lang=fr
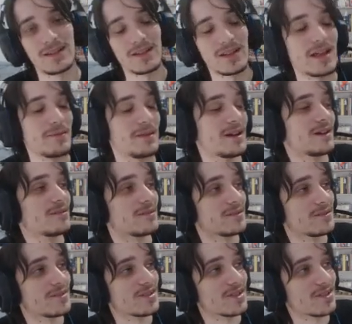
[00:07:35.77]
Eh bien,
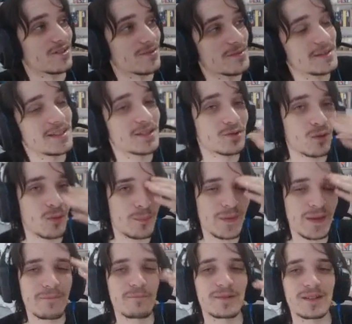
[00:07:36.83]
je m'étais
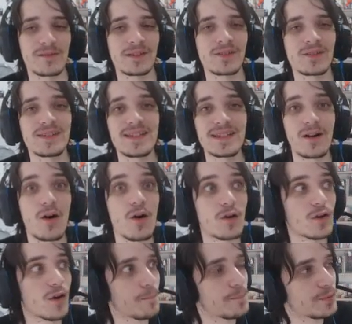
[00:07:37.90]
trompé. Ça va sortir
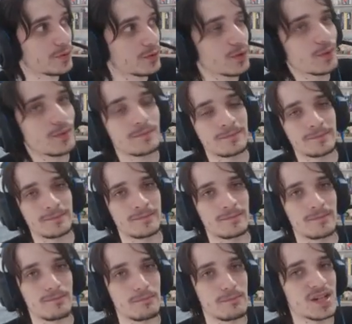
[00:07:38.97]
encore plus tôt.
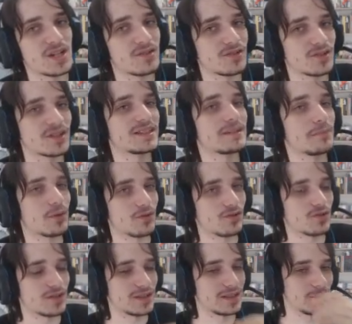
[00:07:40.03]
Mais j'en étais proche,
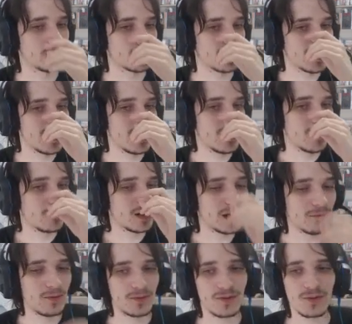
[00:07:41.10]
j'en étais proche.
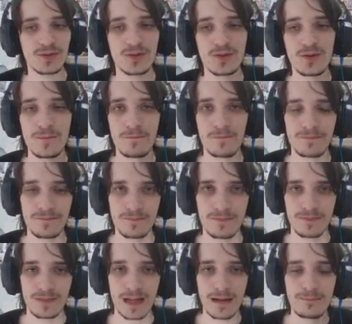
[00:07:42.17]
Voilà, bon, sur ce,
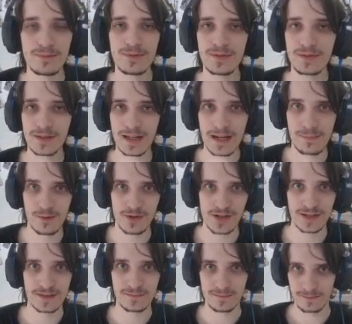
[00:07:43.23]
à plus et à la
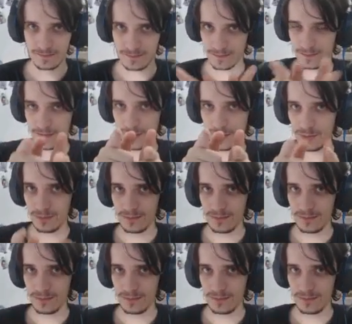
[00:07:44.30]
prochaine. Zou.